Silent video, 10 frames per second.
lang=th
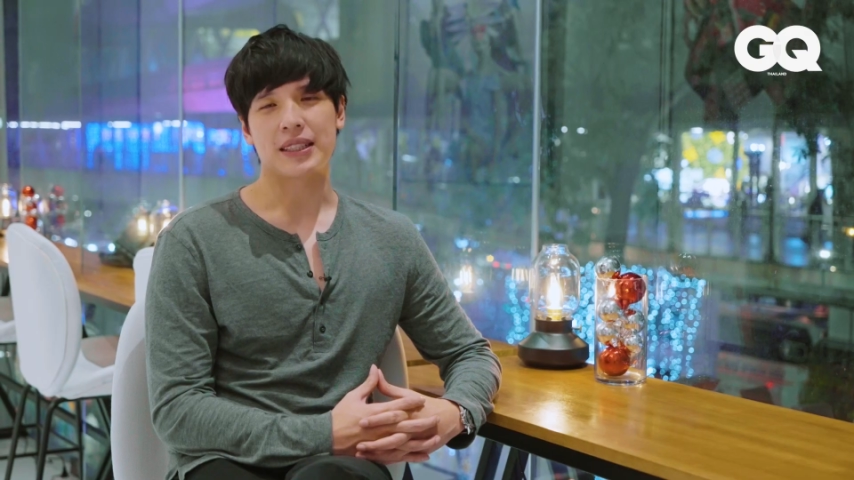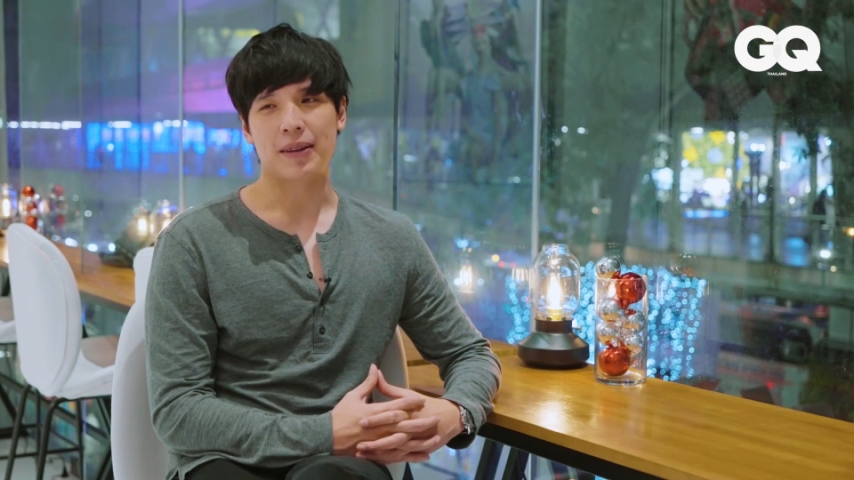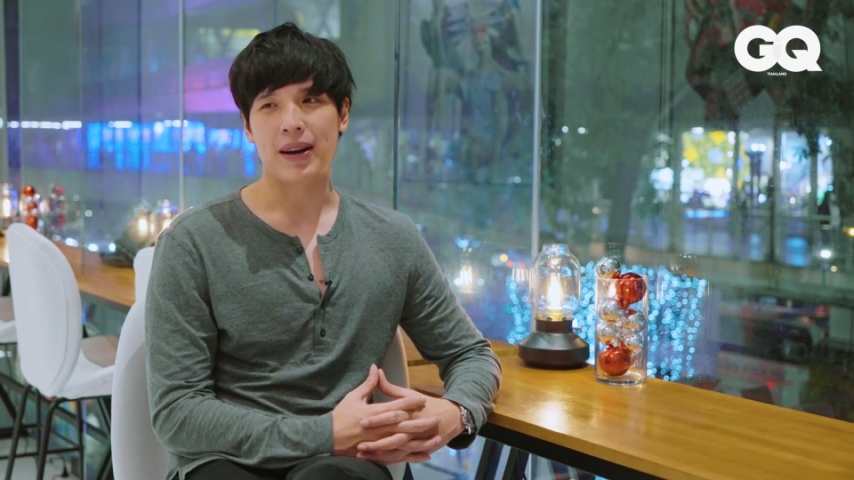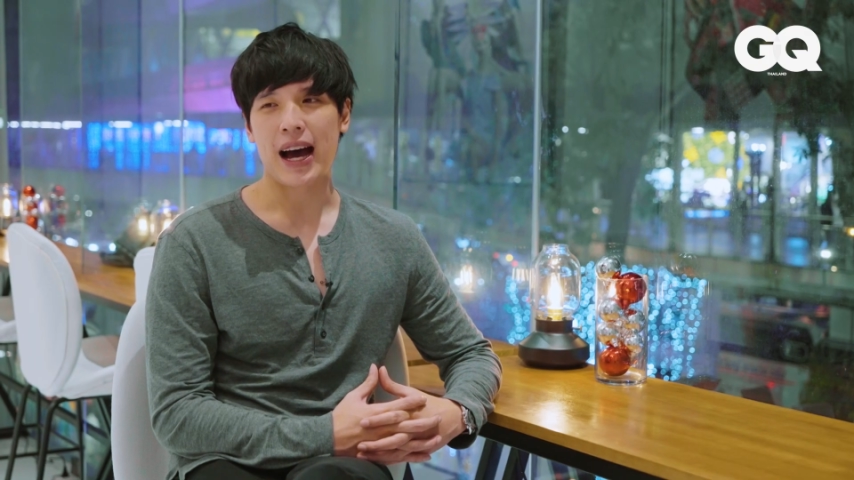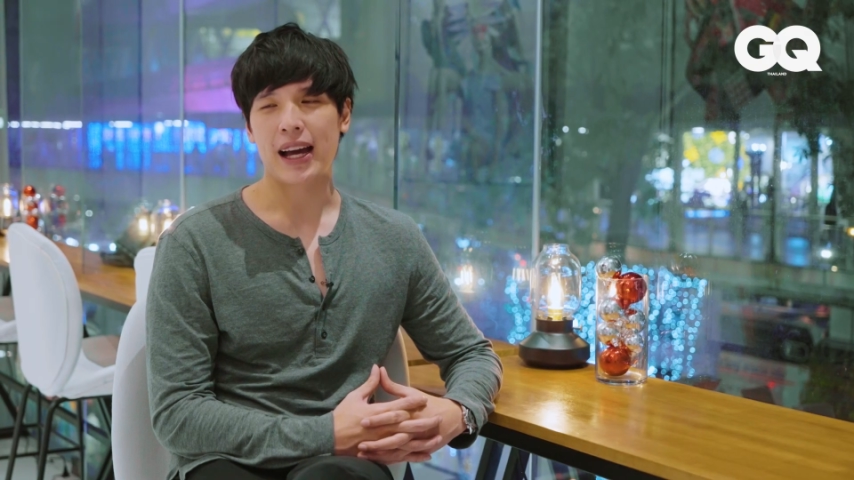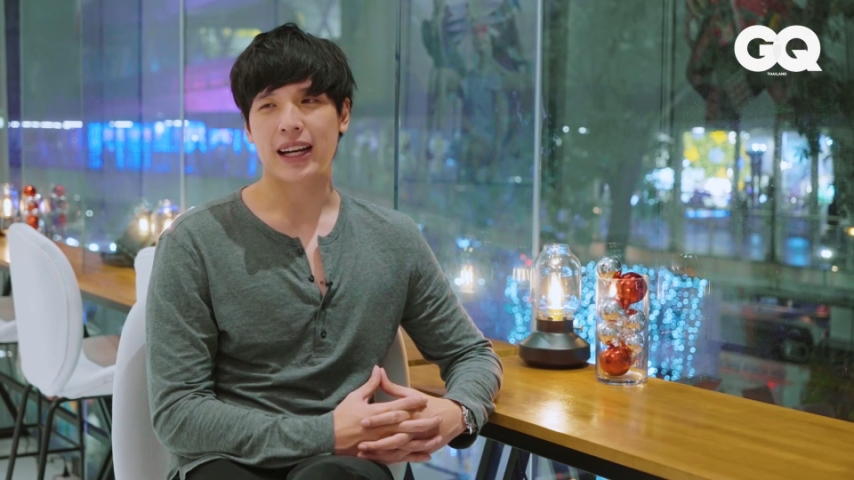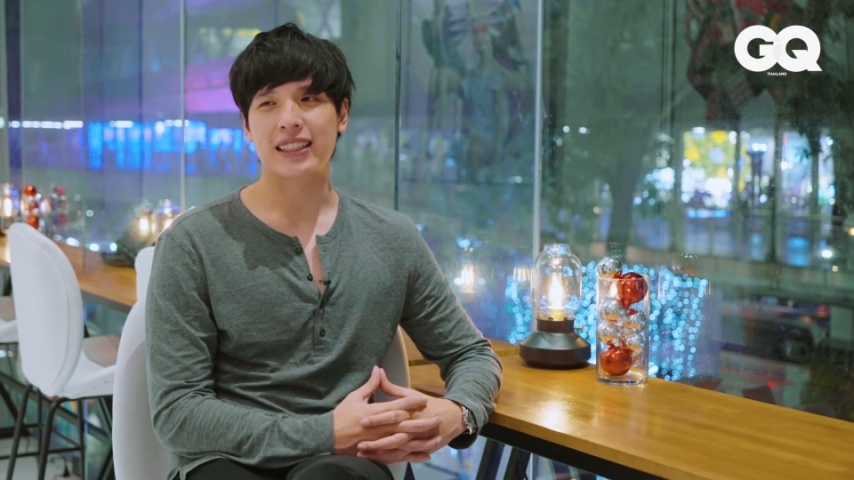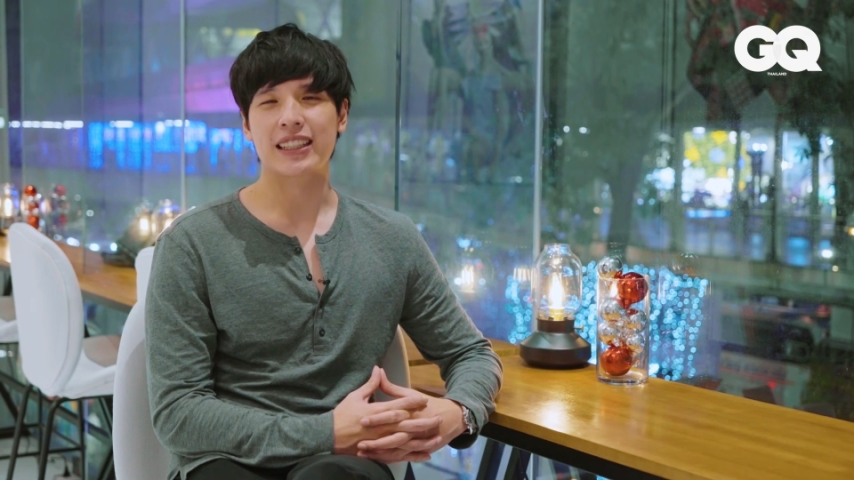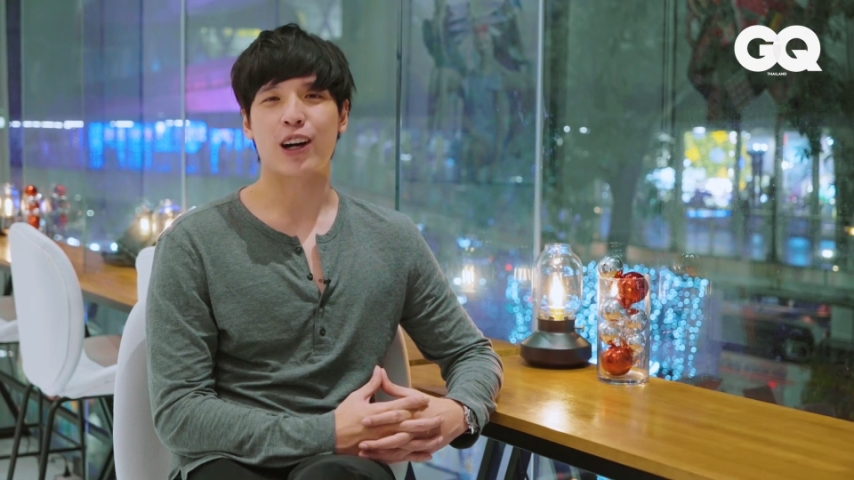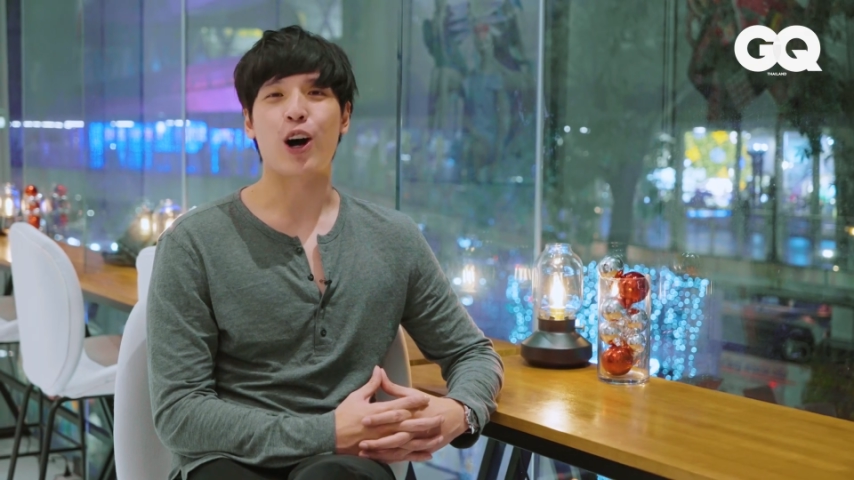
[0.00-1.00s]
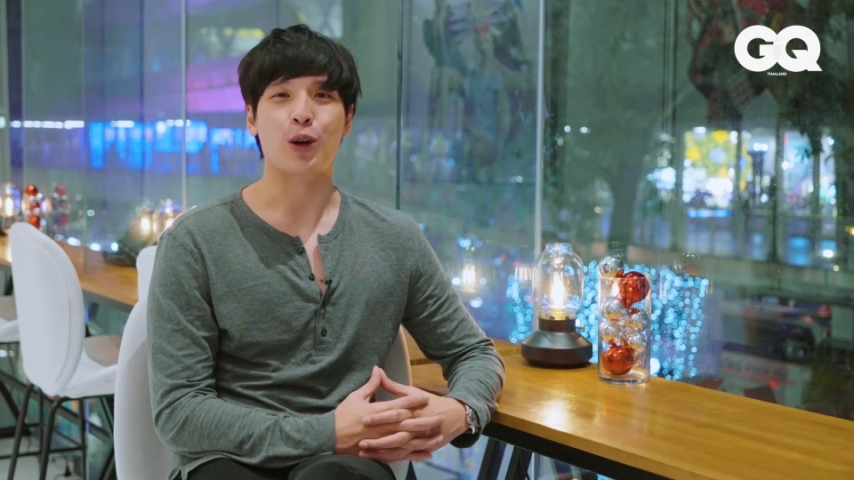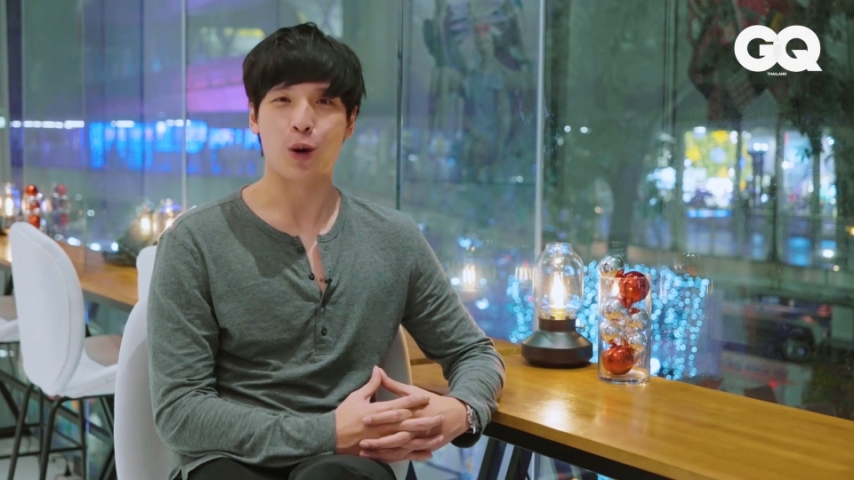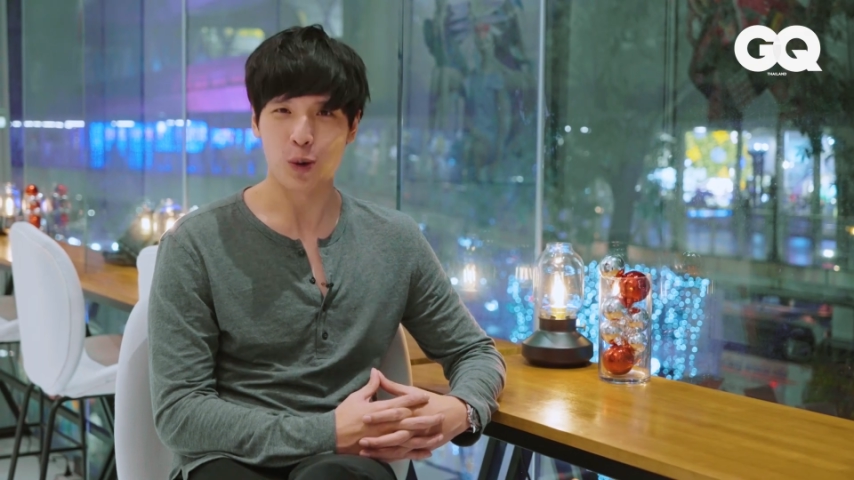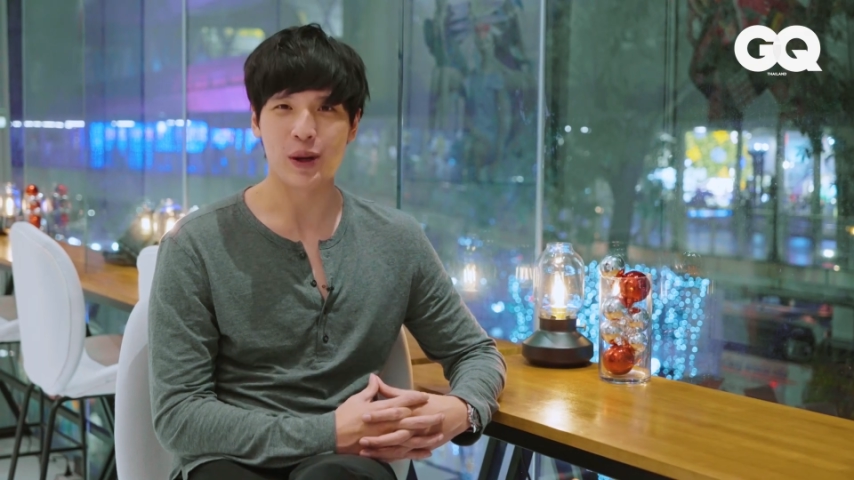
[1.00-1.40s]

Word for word: จำได้คือก่อนโค